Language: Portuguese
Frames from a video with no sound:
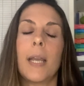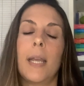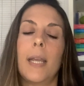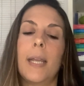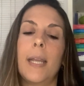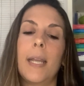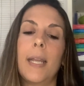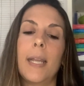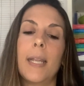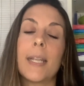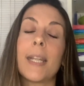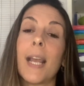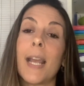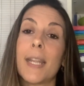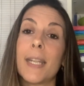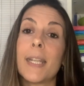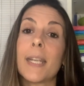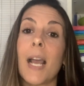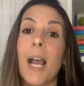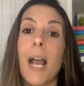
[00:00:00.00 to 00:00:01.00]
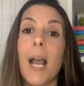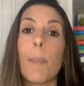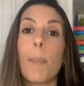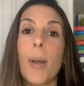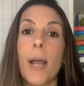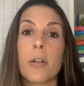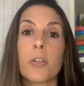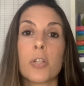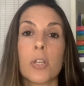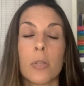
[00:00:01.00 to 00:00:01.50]
É, e aí, a
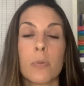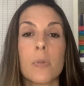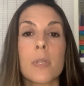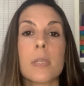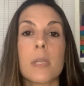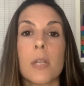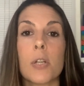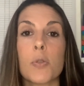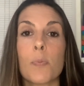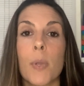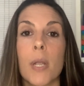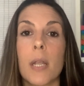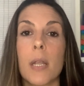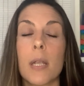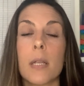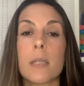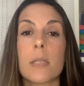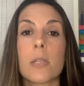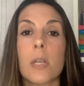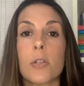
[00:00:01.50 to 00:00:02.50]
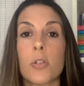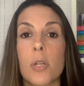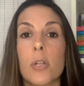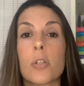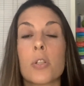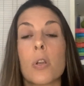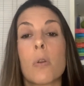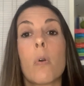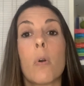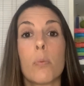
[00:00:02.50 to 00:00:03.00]
partir dos seis meses, a
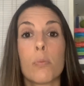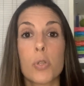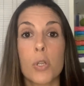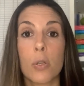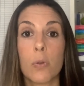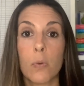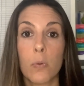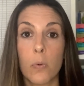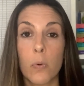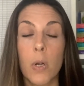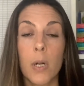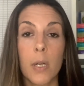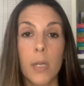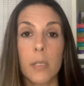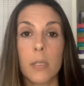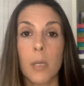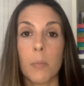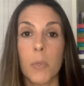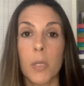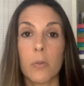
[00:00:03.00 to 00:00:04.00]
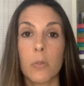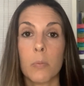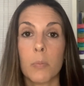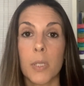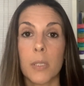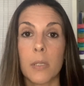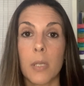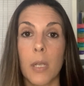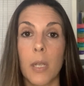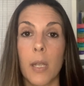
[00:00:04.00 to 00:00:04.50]
gente continua o aleitamento
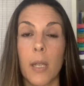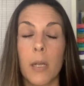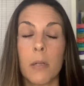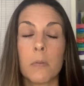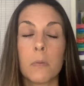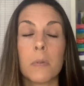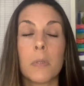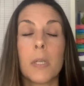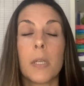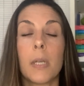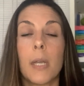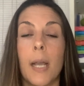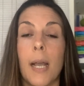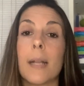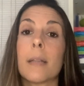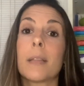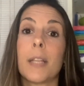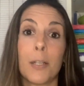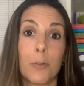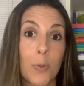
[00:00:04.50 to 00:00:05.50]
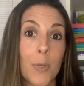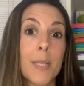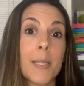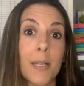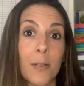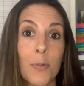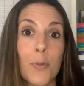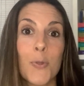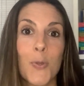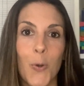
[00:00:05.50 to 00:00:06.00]
materno, até dois
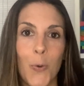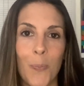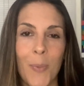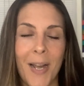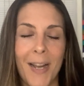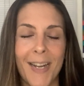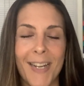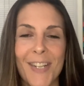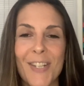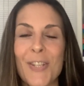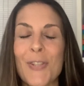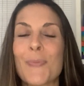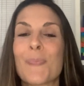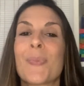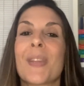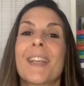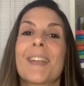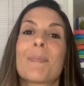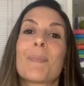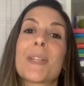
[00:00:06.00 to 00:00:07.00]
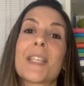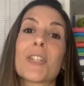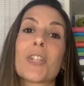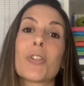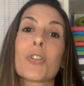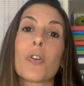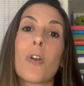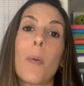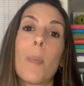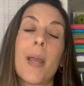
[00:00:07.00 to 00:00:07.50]
anos ou mais, mas a
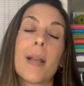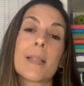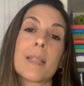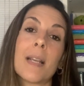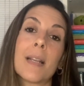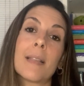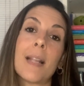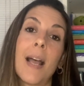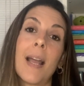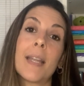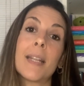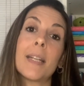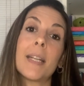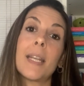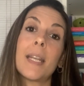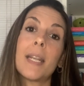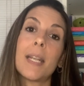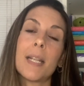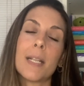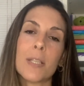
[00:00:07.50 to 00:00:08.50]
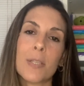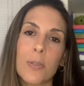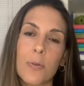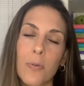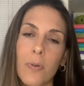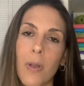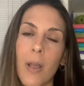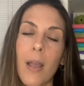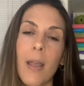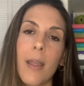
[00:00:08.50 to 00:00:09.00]
gente começa a dar
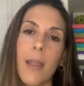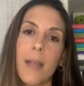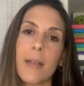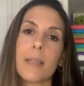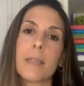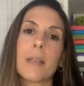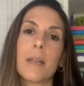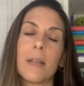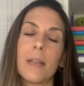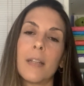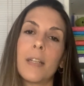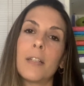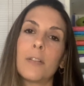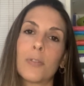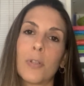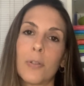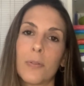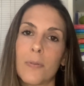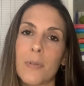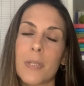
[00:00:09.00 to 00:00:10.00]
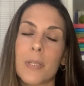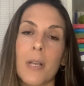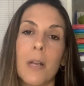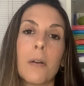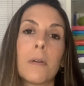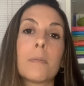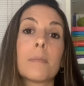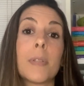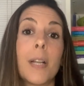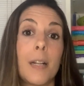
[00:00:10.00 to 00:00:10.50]
início a essa
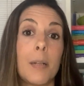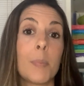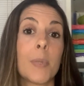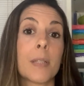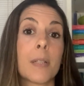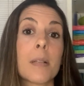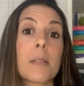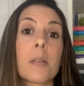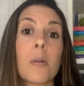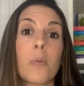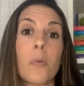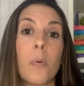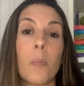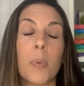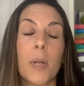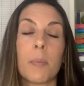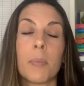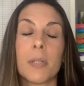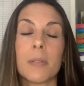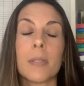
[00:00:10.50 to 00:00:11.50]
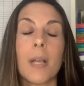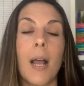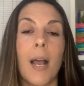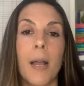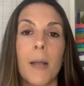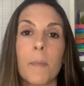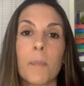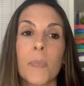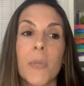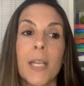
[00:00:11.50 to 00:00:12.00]
introdução da alimentação
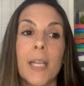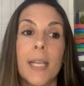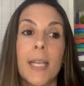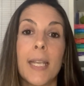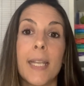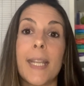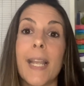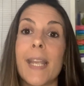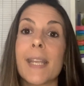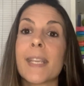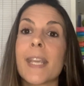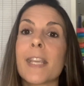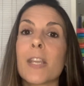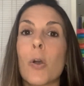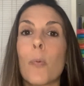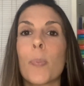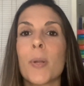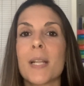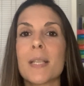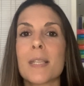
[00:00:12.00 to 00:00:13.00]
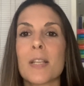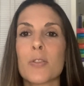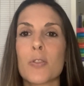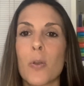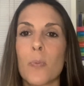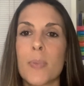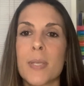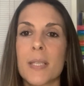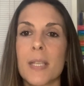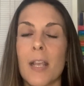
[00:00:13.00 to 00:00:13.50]
complementar. E aí, o que, que eu
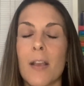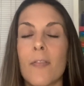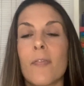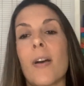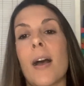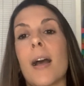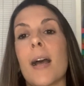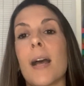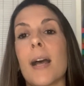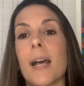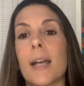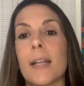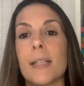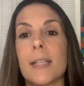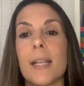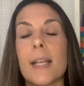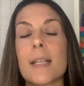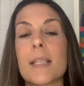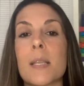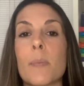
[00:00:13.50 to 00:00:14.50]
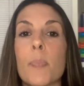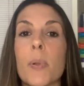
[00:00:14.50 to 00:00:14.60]
preciso observar nesse